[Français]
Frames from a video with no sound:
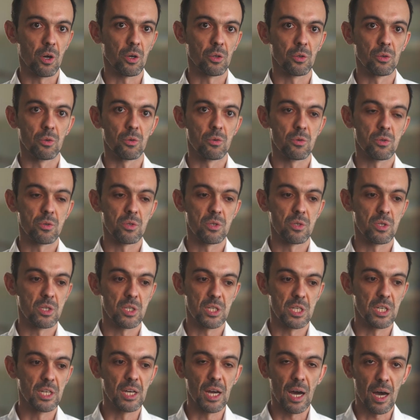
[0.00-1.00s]
l'ordre de
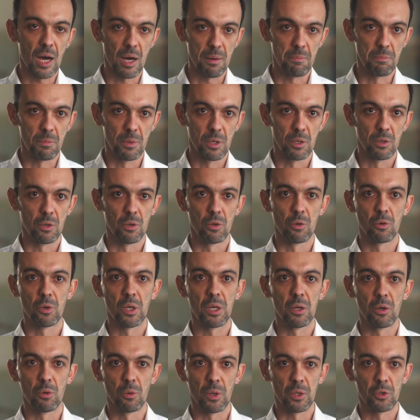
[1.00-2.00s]
6 grammes au
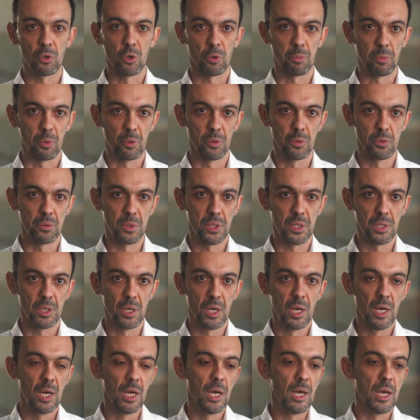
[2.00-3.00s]
kilowattheure
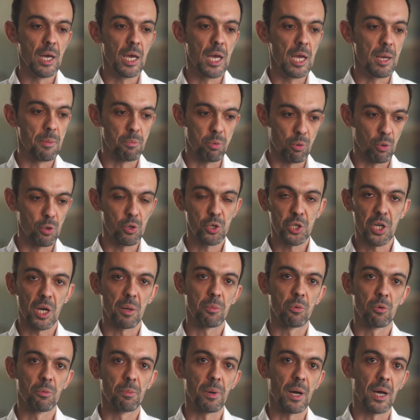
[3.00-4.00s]
produit et pour le
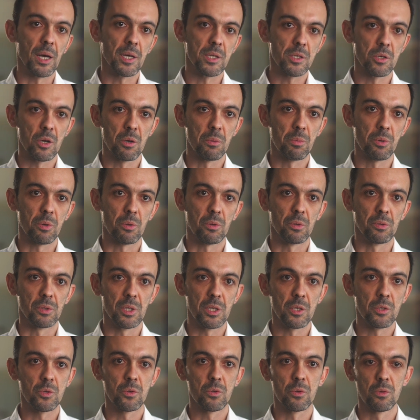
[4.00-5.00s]
charbon, par exemple,
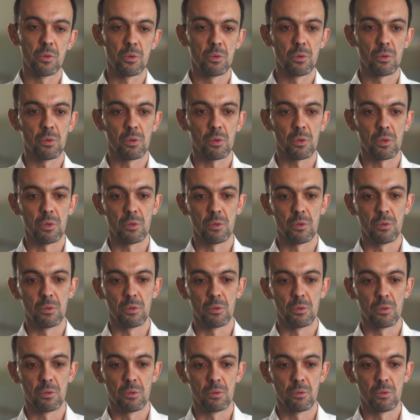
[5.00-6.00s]
on est sur
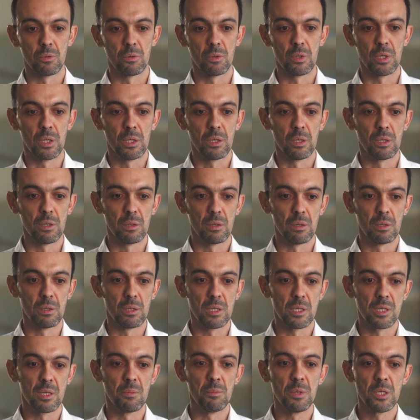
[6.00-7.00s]
euh,
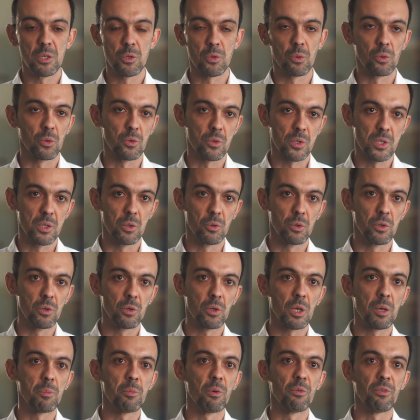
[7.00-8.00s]
des, émissions de
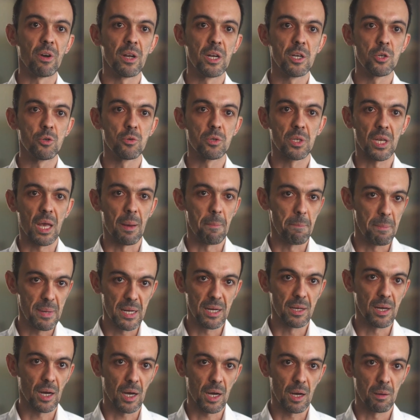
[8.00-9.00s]
CO2 qui peuvent aller jusqu'à
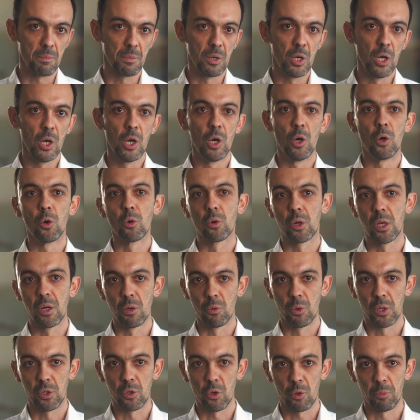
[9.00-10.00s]
1000 grammes au
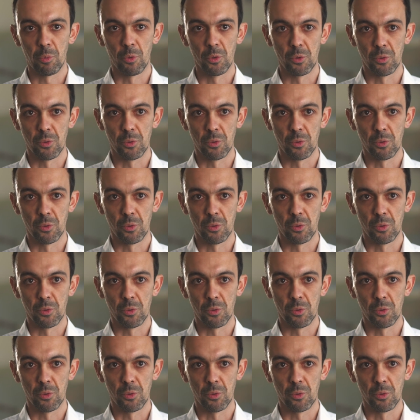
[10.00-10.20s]
kilowattheure